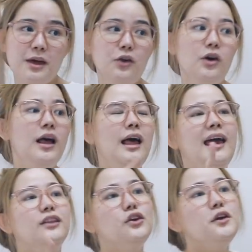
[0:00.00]
Pero,
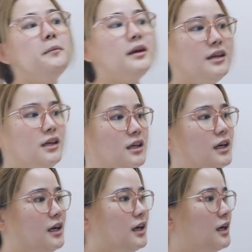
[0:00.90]
ito yung
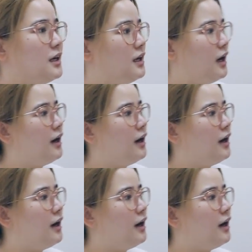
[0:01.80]
magiging